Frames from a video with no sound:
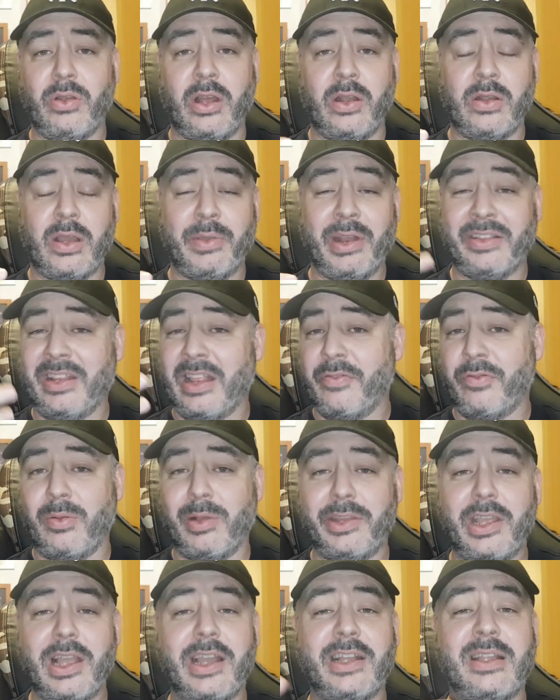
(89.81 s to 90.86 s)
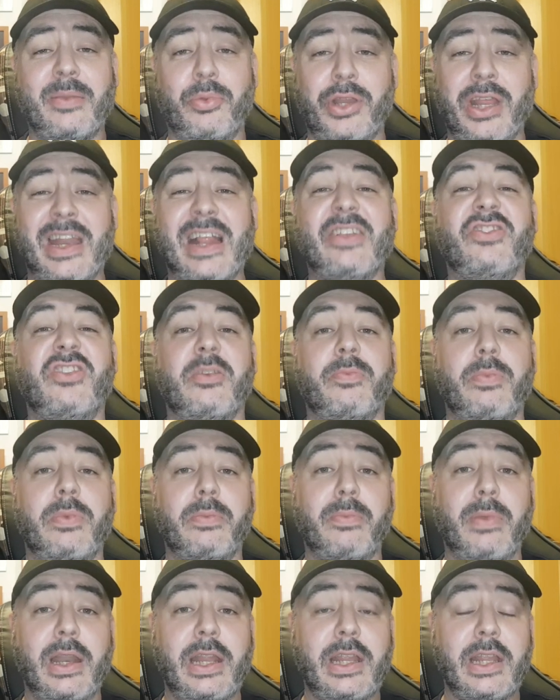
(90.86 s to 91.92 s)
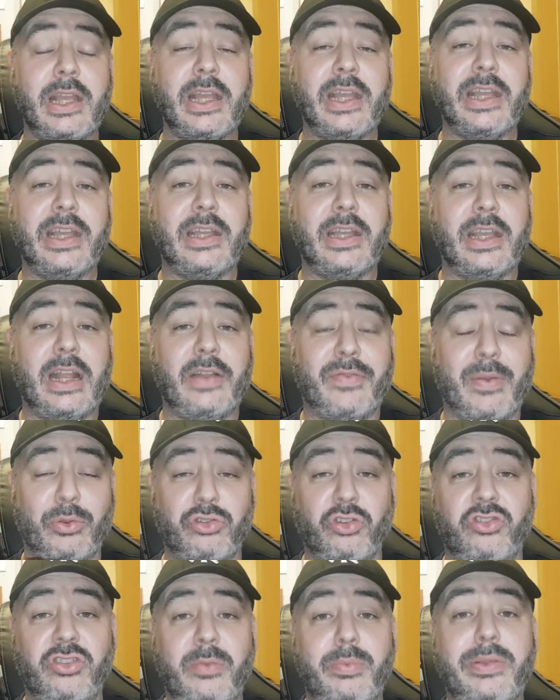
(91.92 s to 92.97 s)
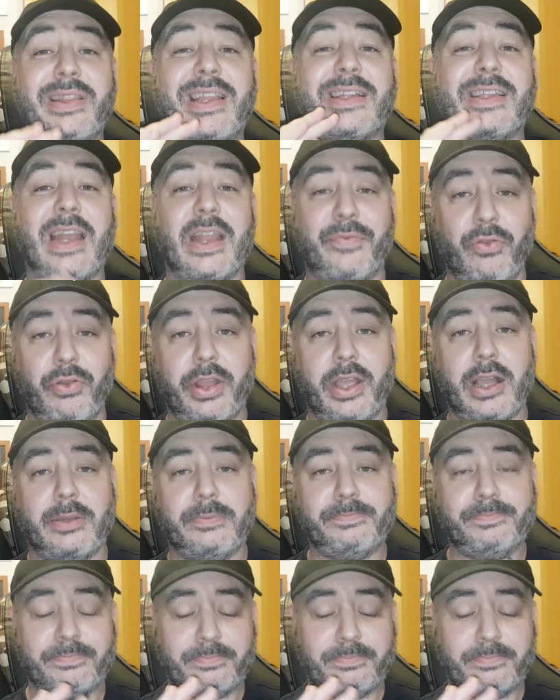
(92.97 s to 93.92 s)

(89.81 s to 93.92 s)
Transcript: Había una tienda informática que te ponían el chip, ¿vale? El famoso chip de Telefónica.